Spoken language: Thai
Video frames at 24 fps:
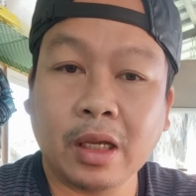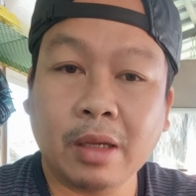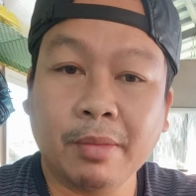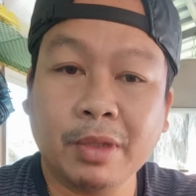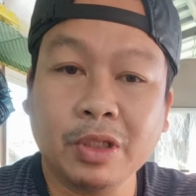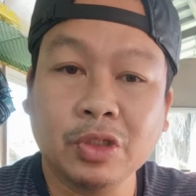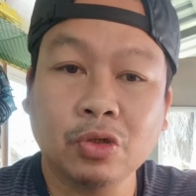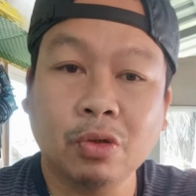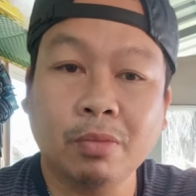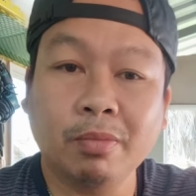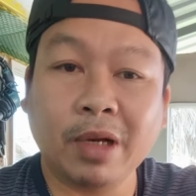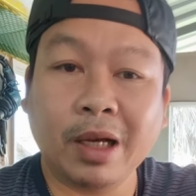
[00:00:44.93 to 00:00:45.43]
มา
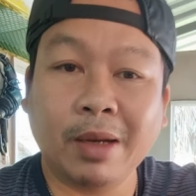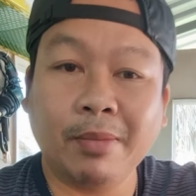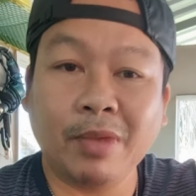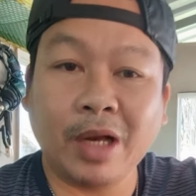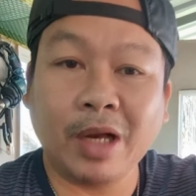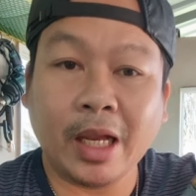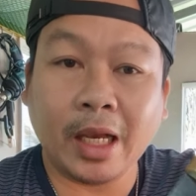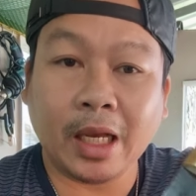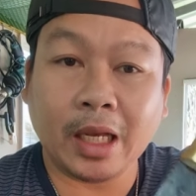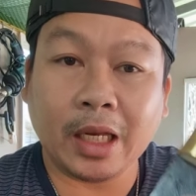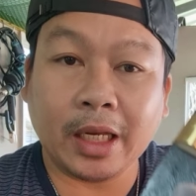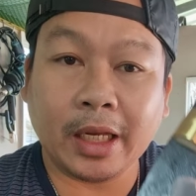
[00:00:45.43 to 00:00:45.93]
ชมเล่มแร
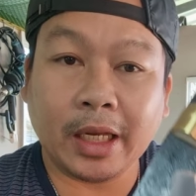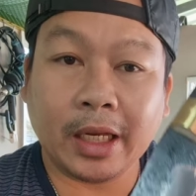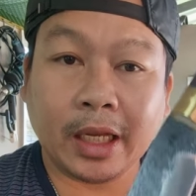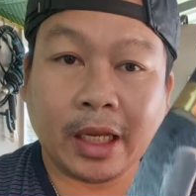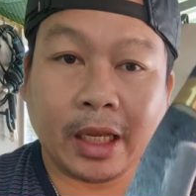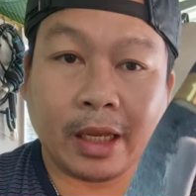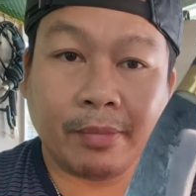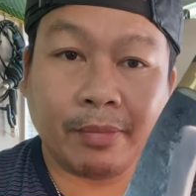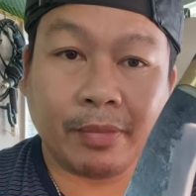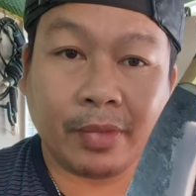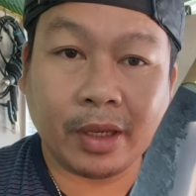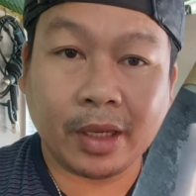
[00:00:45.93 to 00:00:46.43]
กกันเลยนะ
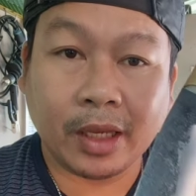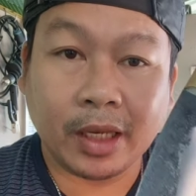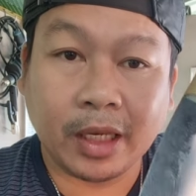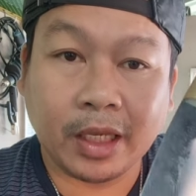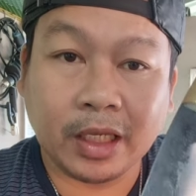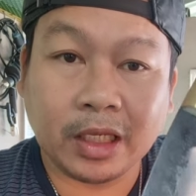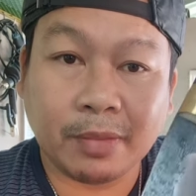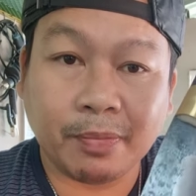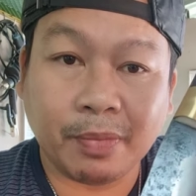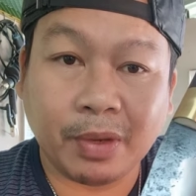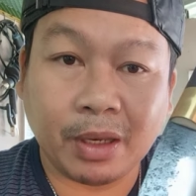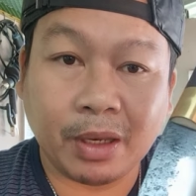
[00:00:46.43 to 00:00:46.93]
ครับ อันนี้
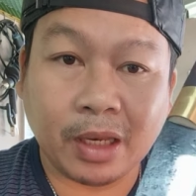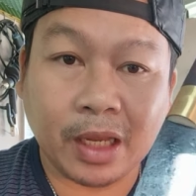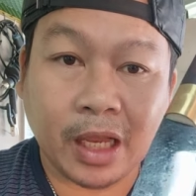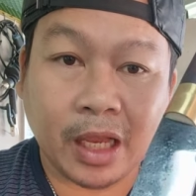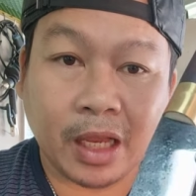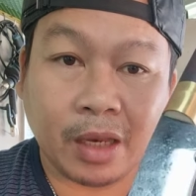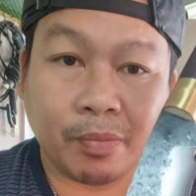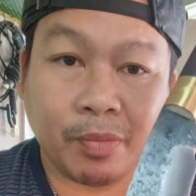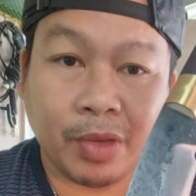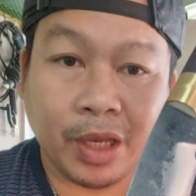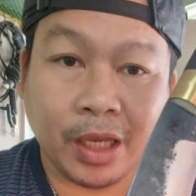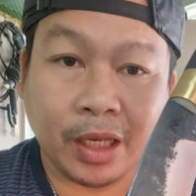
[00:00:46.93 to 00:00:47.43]
จะเป็นงา
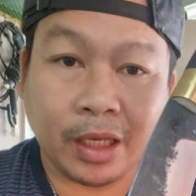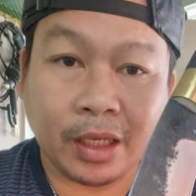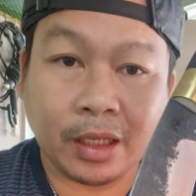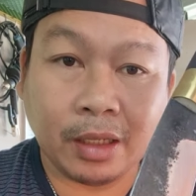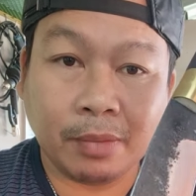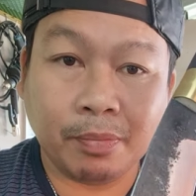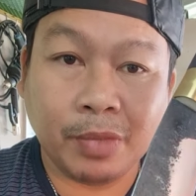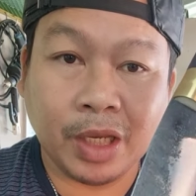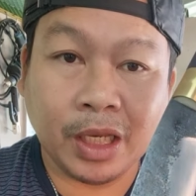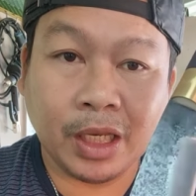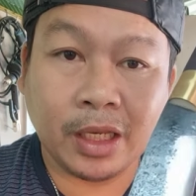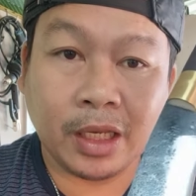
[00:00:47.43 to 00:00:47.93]
นมีด
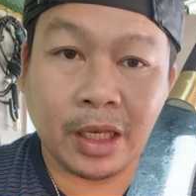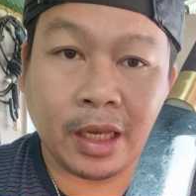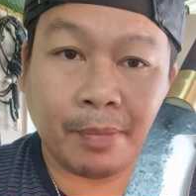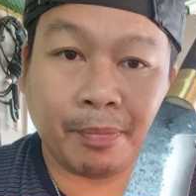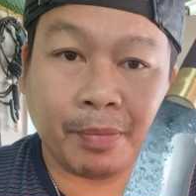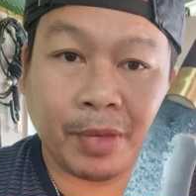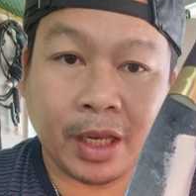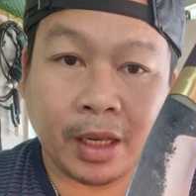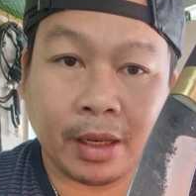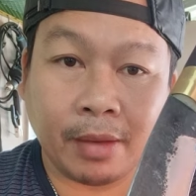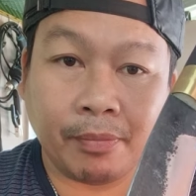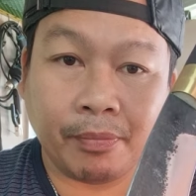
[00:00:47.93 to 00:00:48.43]
มีดอินเน็บ
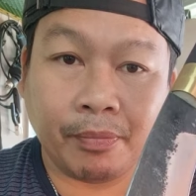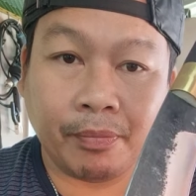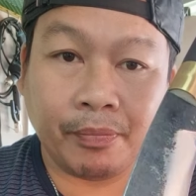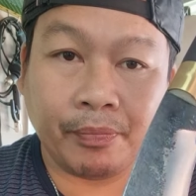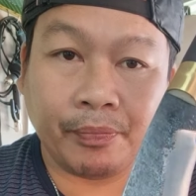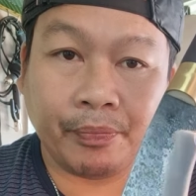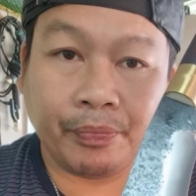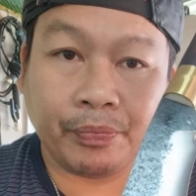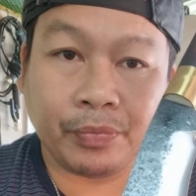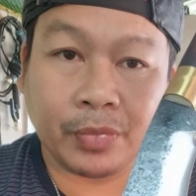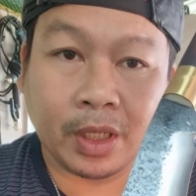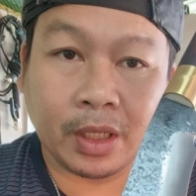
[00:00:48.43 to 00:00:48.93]
นะครับ
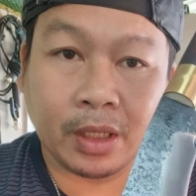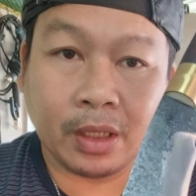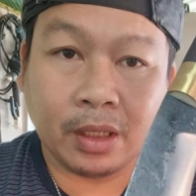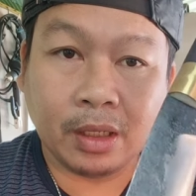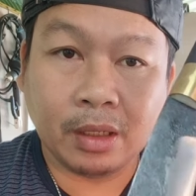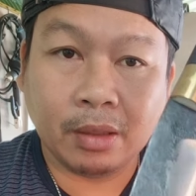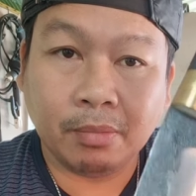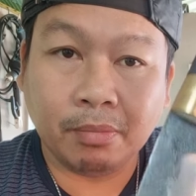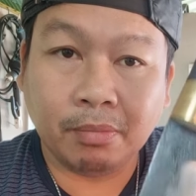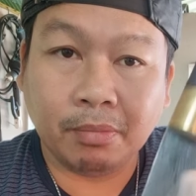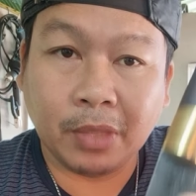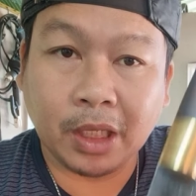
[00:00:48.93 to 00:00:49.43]

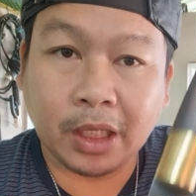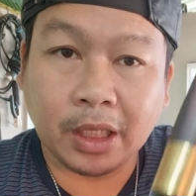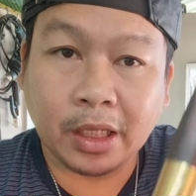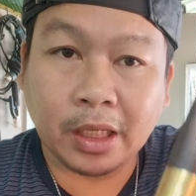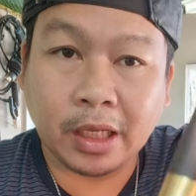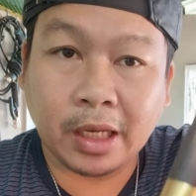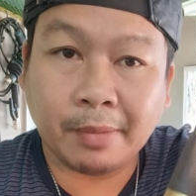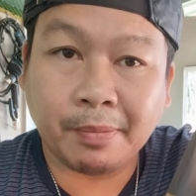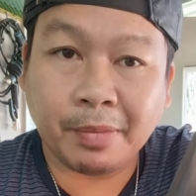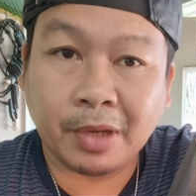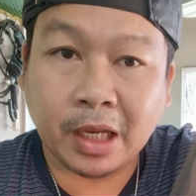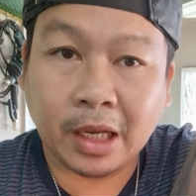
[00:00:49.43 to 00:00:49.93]
มีดอิน
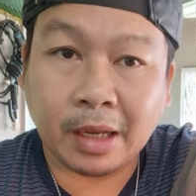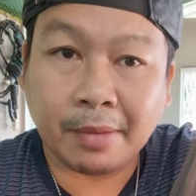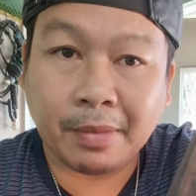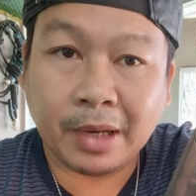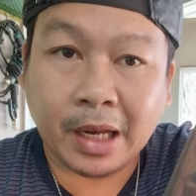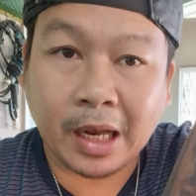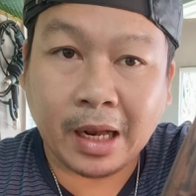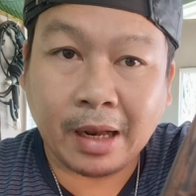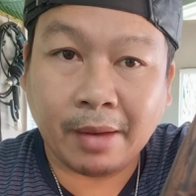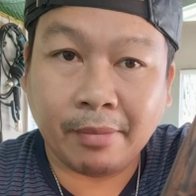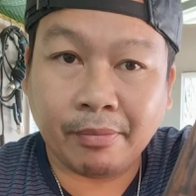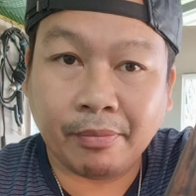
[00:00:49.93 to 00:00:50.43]
เน็บนะครับ
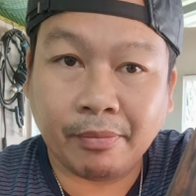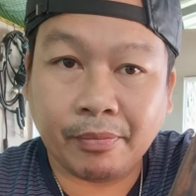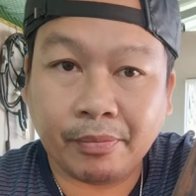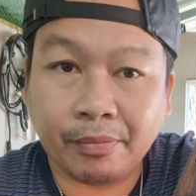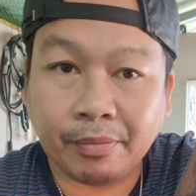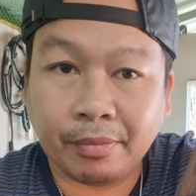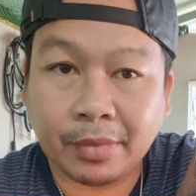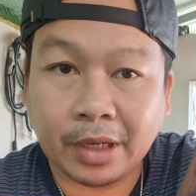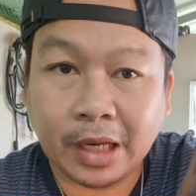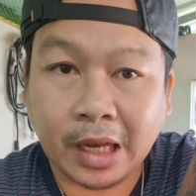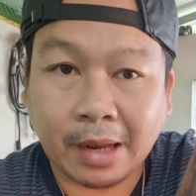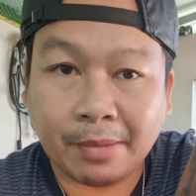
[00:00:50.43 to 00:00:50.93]
ด้าม
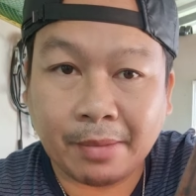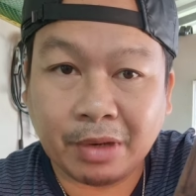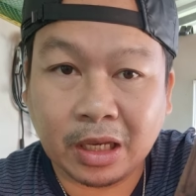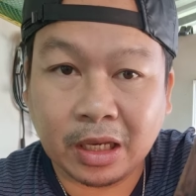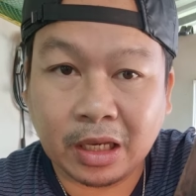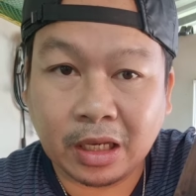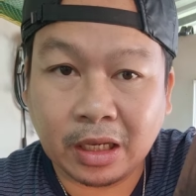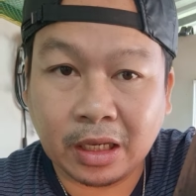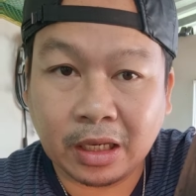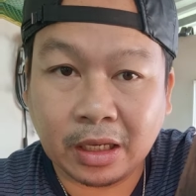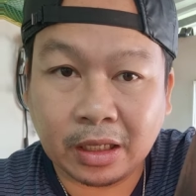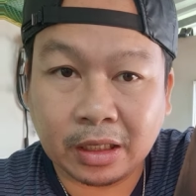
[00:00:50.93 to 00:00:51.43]
ด้าม
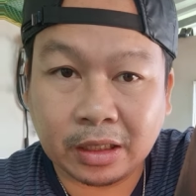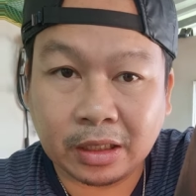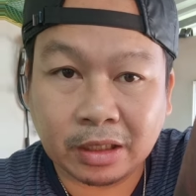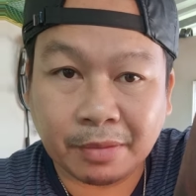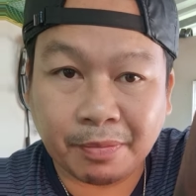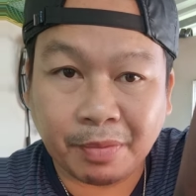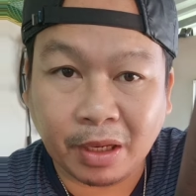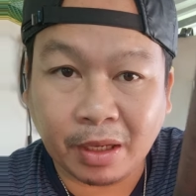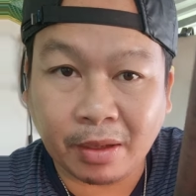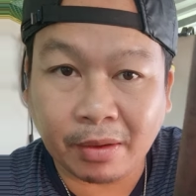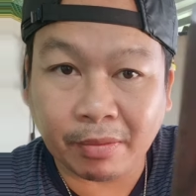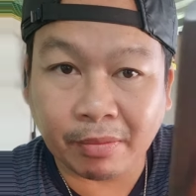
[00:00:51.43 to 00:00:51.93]
นี่จะ
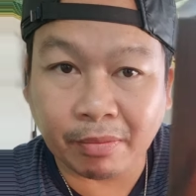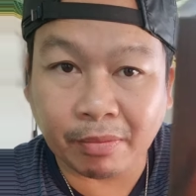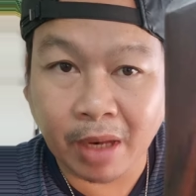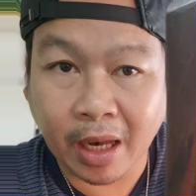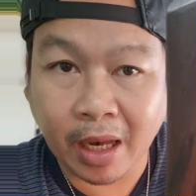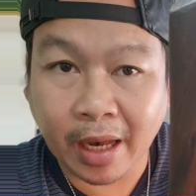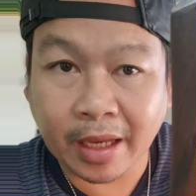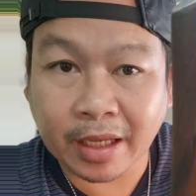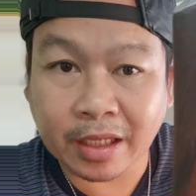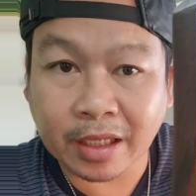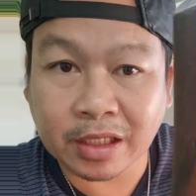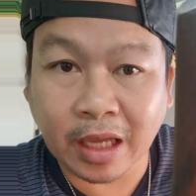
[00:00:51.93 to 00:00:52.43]
เป็น
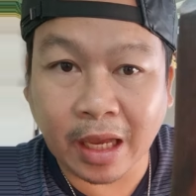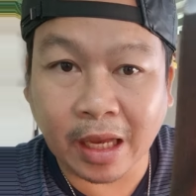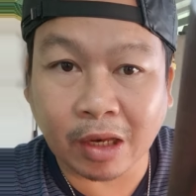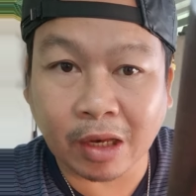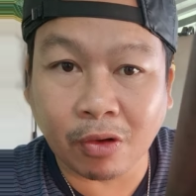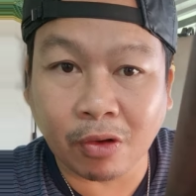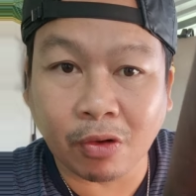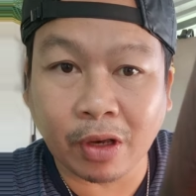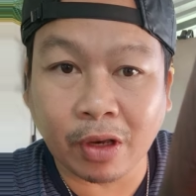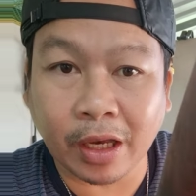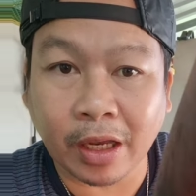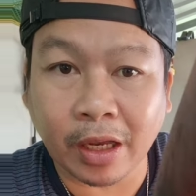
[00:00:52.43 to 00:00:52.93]
ไม้สา
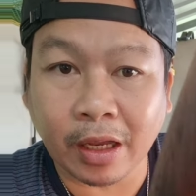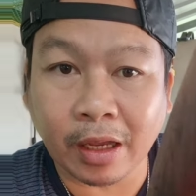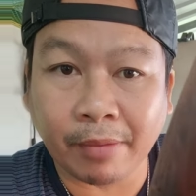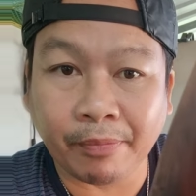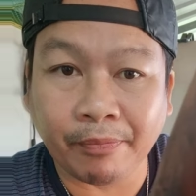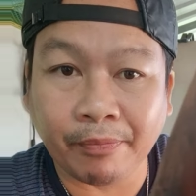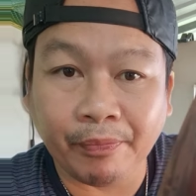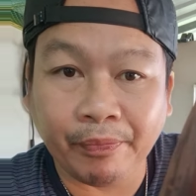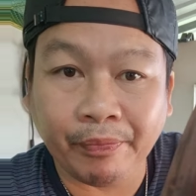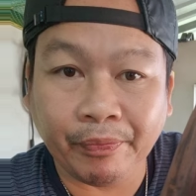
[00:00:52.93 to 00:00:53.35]
ทรนะครับ